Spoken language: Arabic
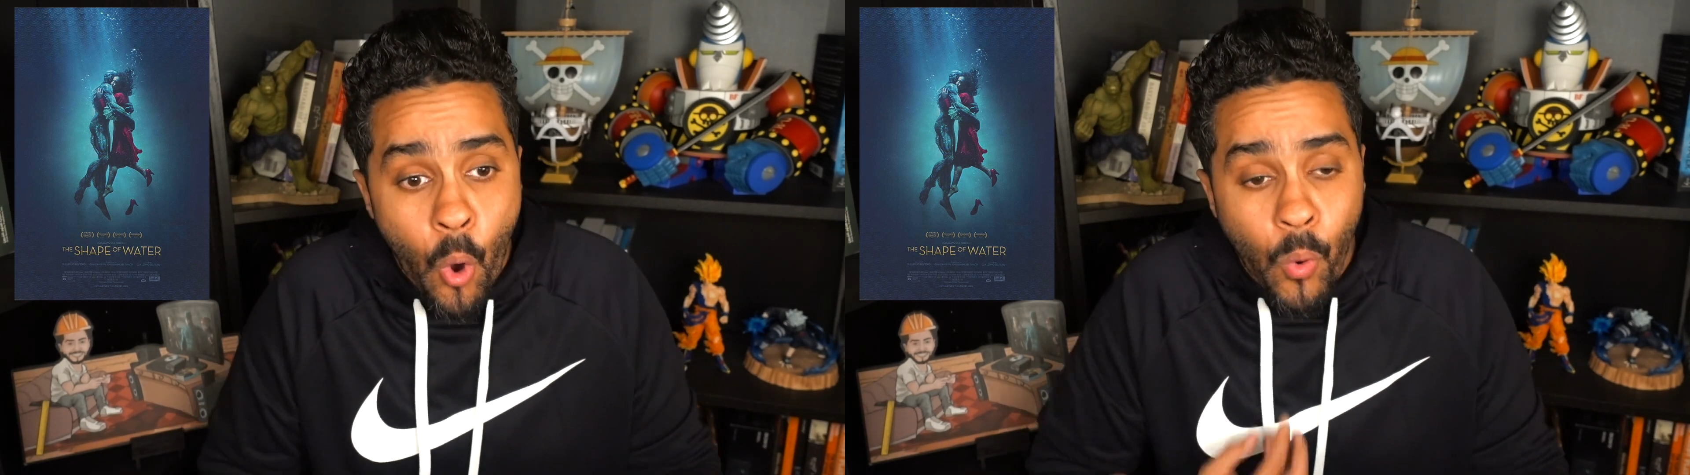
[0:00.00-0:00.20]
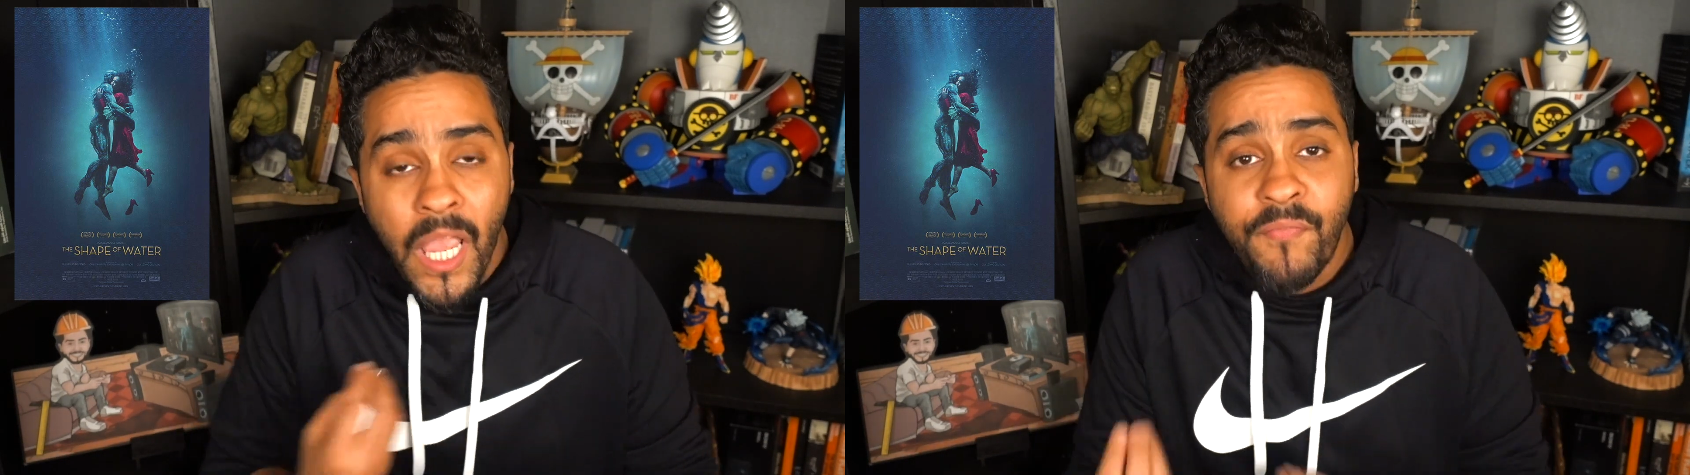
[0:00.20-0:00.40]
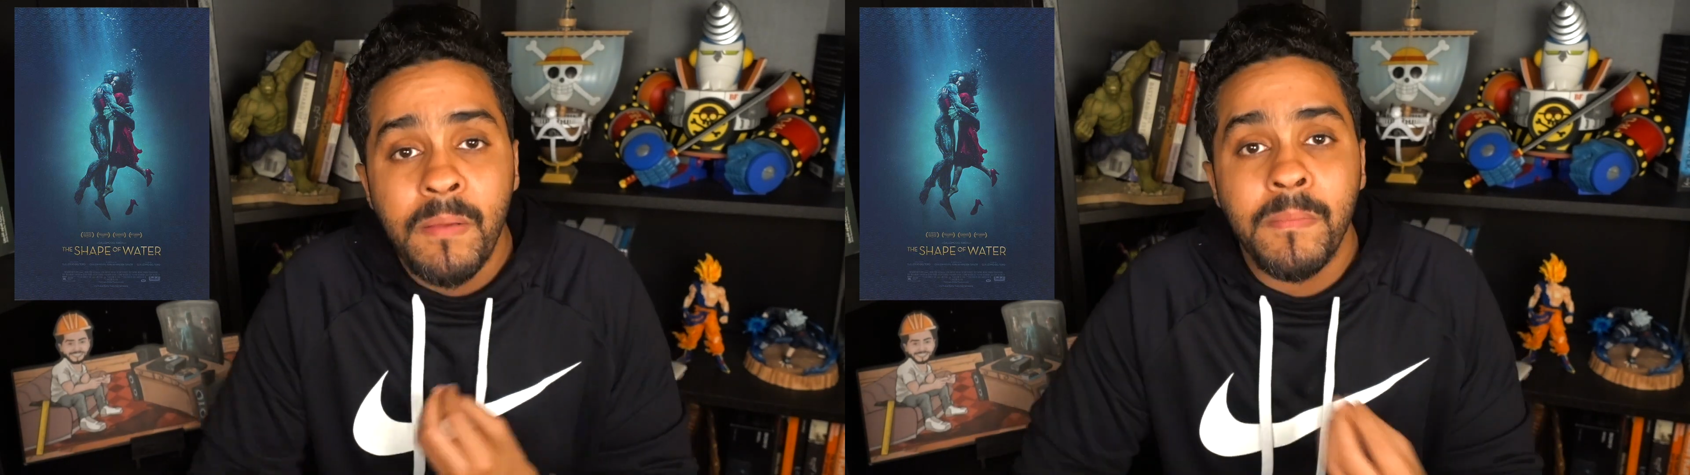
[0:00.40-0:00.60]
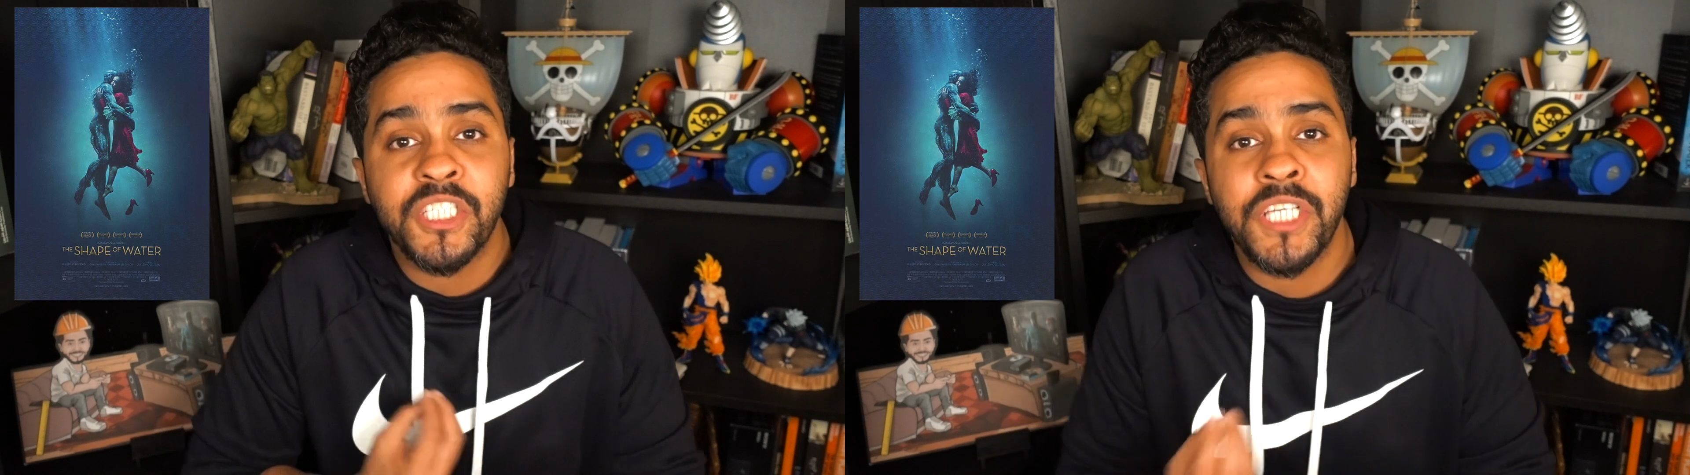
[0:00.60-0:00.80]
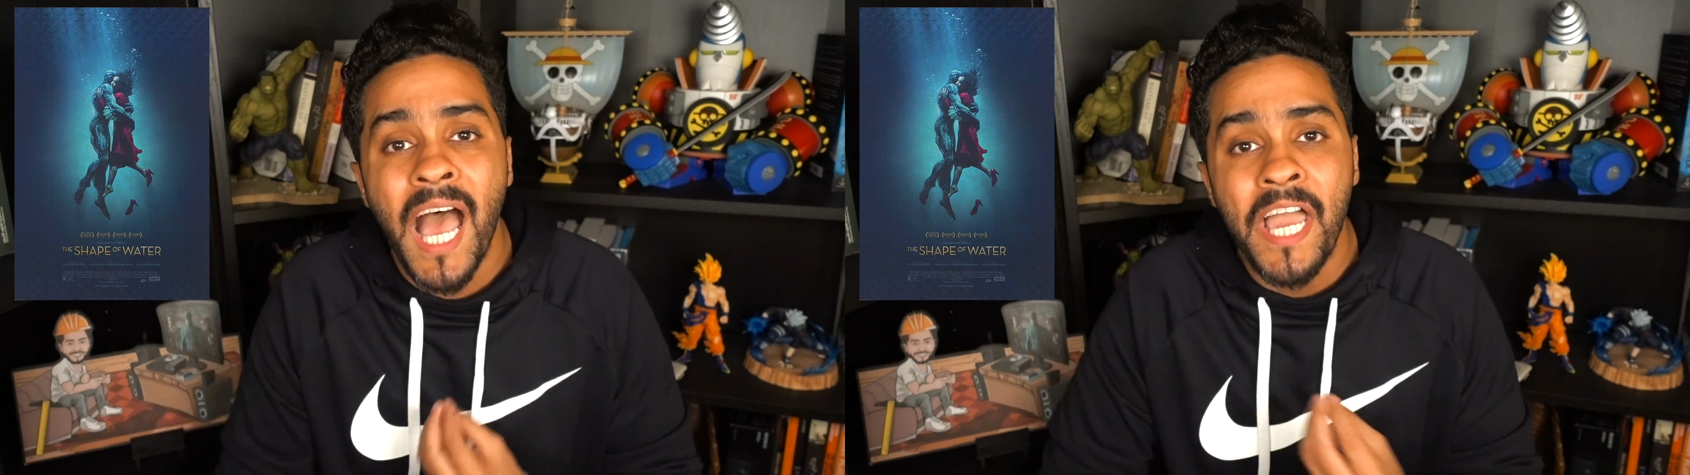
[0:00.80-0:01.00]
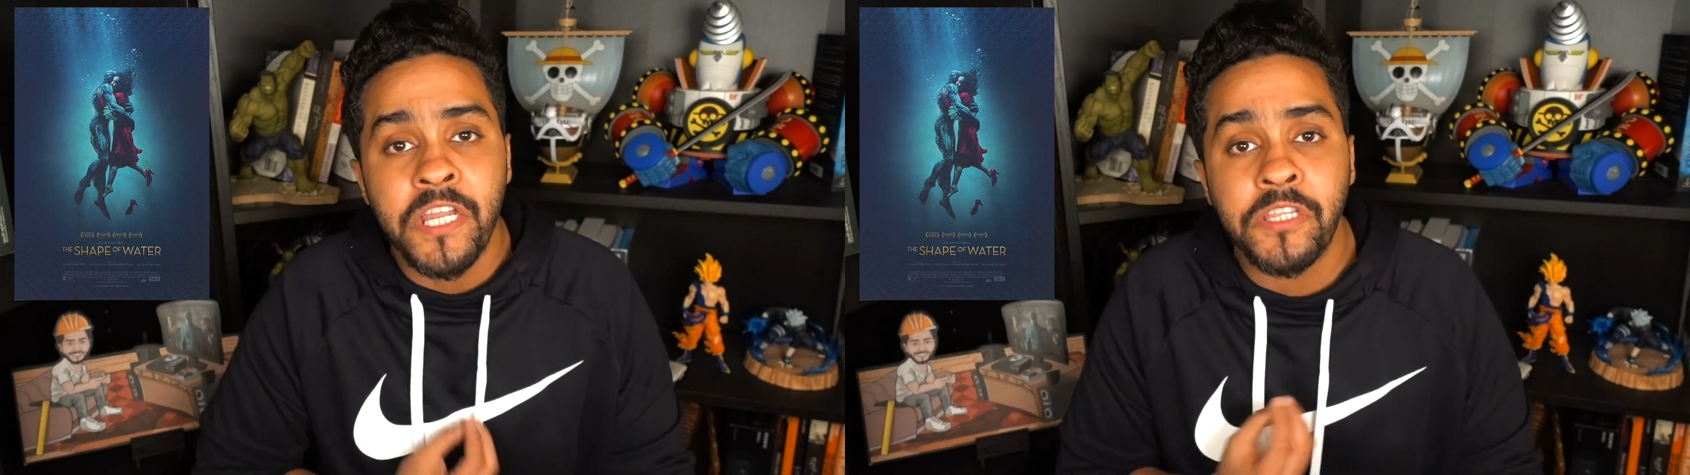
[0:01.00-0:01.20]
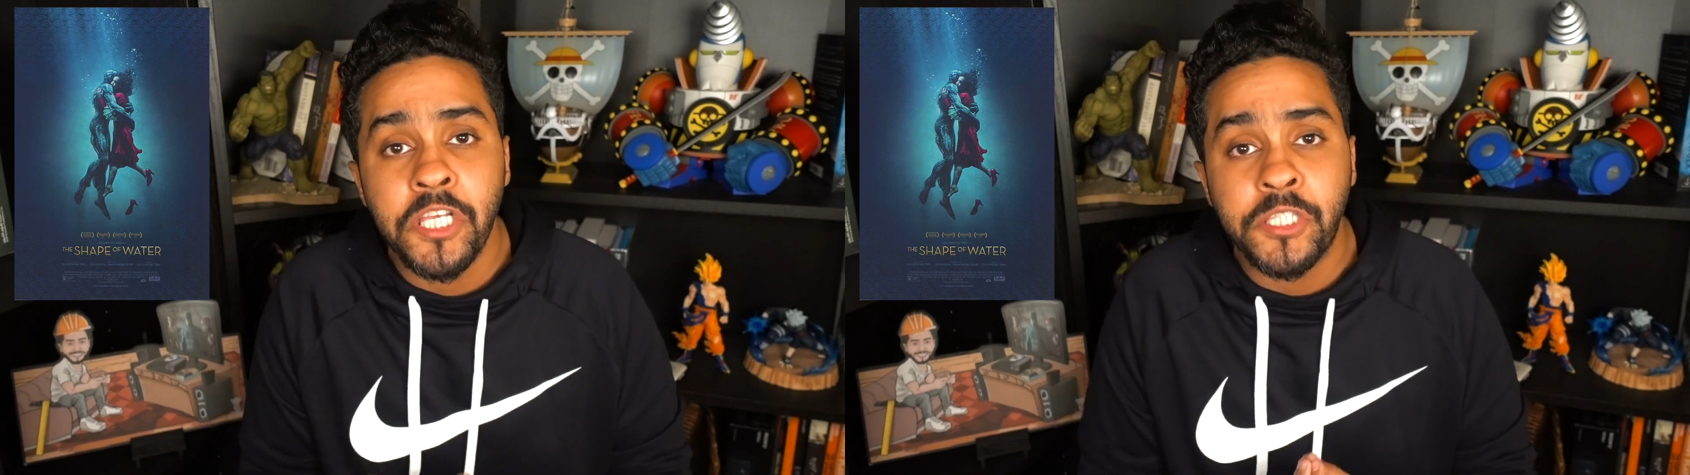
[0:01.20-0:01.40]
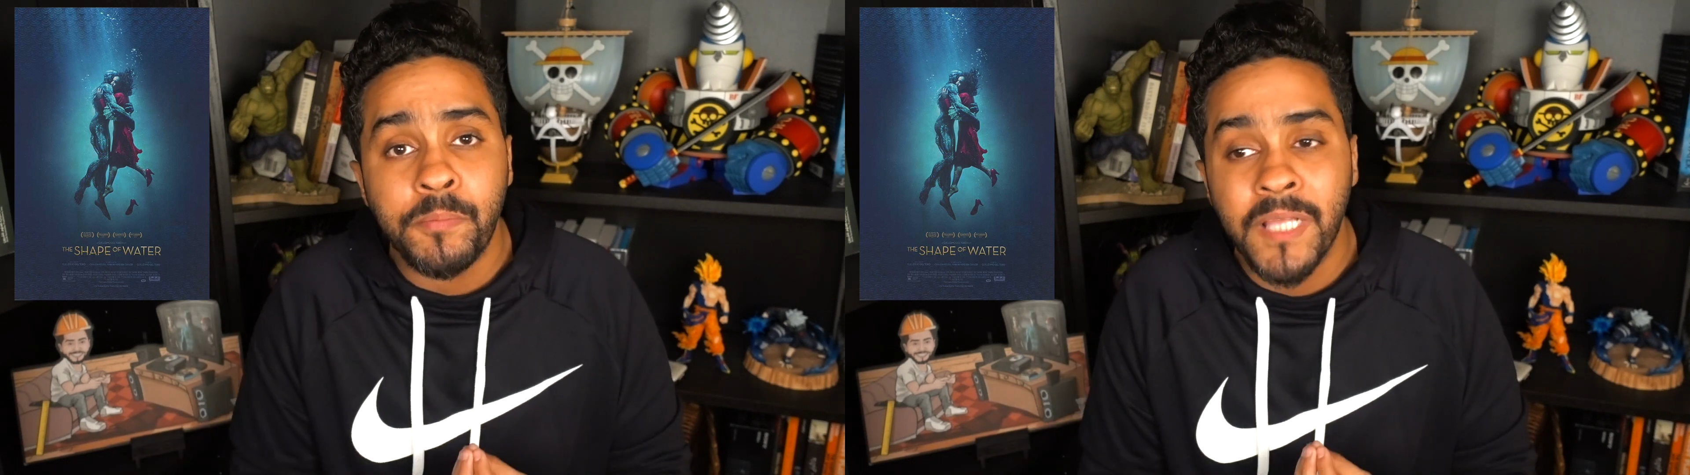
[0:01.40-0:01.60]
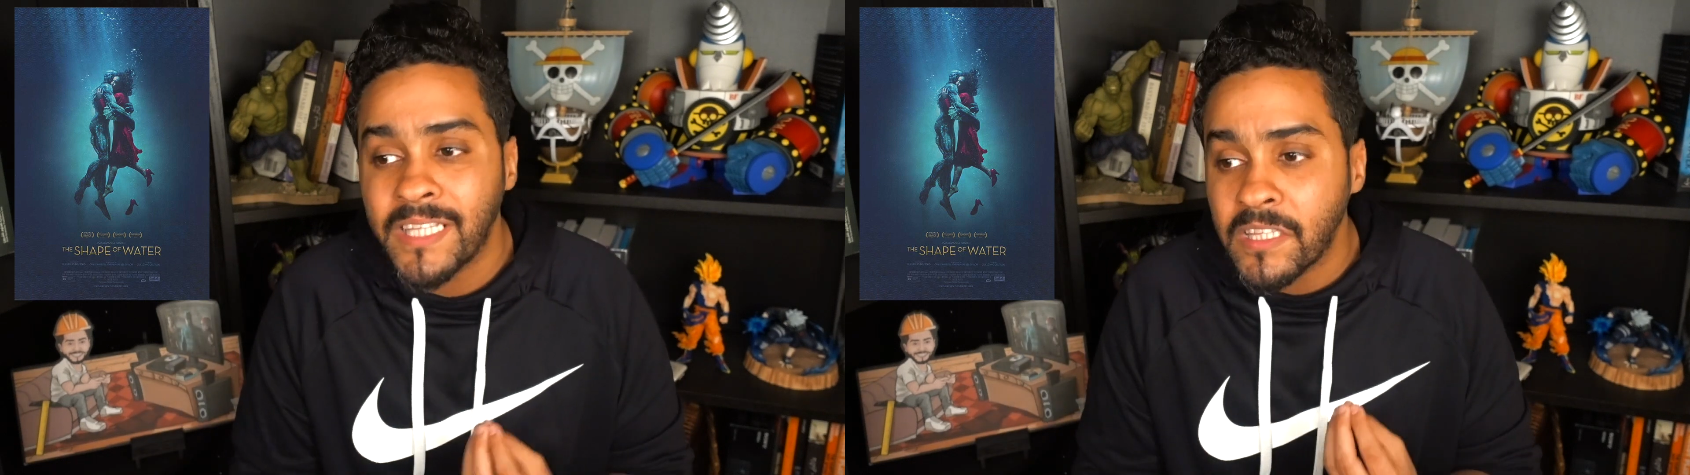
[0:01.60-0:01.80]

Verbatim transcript: وكيف المشاعر دي تبدا